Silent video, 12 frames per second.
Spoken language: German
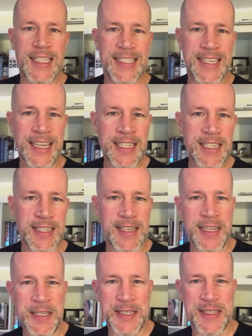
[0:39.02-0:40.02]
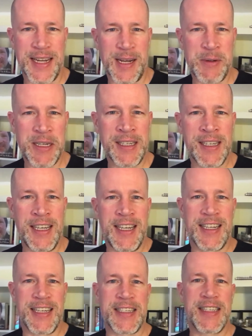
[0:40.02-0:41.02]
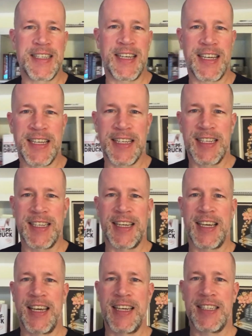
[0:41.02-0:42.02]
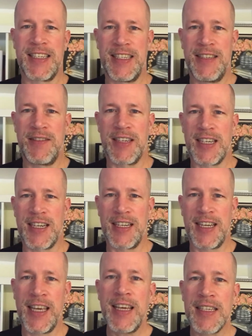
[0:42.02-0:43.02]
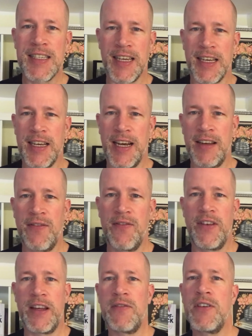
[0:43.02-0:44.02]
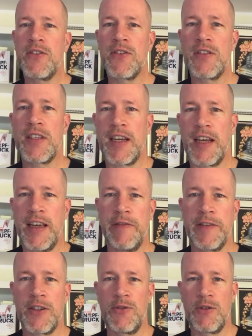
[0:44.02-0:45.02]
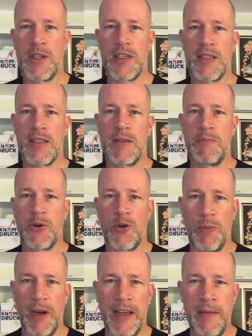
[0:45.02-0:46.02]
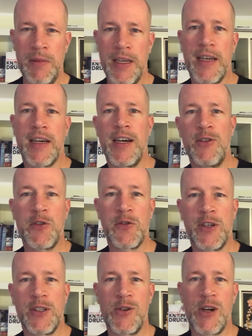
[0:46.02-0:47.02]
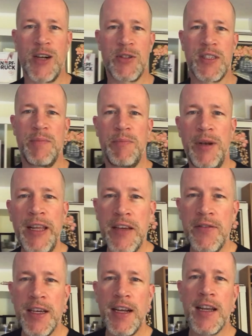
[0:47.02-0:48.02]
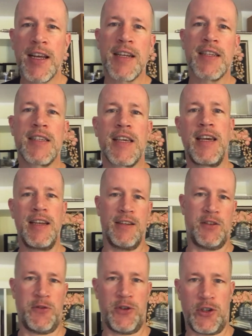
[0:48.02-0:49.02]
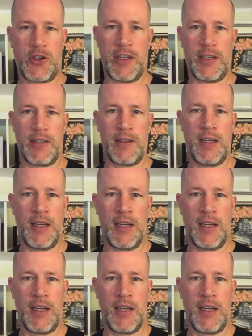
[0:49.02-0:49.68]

Sehr interessant ist aber, dass es ein kreativer Kick sein kann, wenn wir uns einfach nur das Problem, die Herausforderung aus dem Blickwinkel eines Kindes vorstellen.